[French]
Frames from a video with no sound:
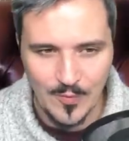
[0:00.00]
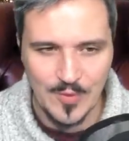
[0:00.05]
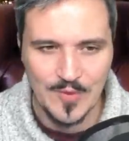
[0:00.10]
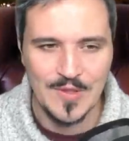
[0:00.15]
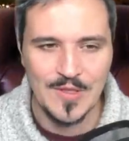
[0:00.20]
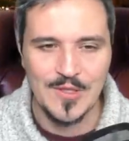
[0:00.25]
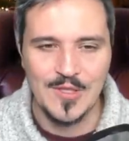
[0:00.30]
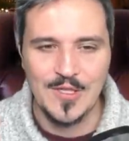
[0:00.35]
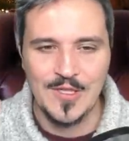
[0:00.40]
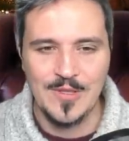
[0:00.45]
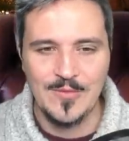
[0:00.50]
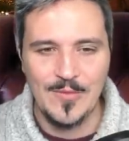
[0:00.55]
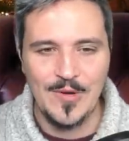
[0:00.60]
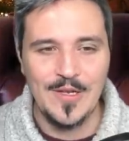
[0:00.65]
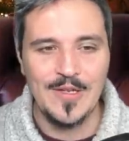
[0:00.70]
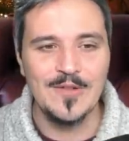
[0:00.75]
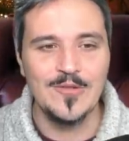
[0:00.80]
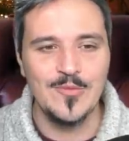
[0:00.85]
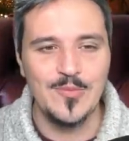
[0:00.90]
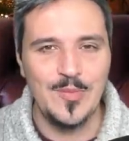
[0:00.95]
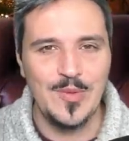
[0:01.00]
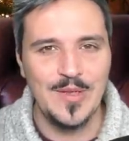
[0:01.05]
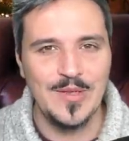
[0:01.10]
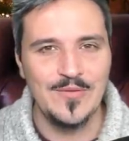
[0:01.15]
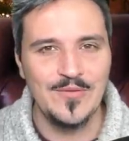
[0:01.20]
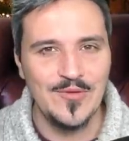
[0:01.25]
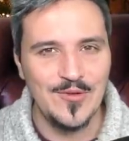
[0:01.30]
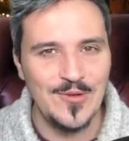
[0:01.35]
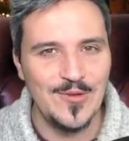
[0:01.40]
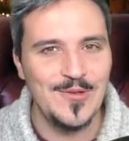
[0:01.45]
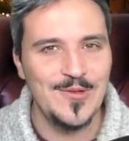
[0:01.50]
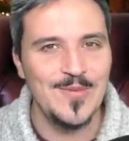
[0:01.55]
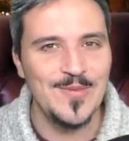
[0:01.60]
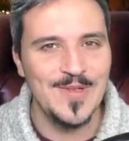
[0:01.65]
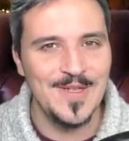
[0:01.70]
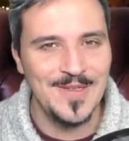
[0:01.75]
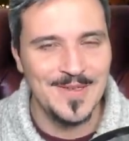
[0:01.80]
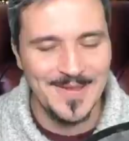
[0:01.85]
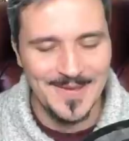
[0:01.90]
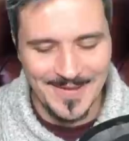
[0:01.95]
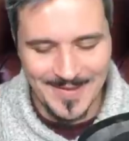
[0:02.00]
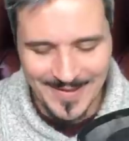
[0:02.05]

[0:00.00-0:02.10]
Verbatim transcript: pensez que j'ai les moyens de me payer un fauteuil comme ça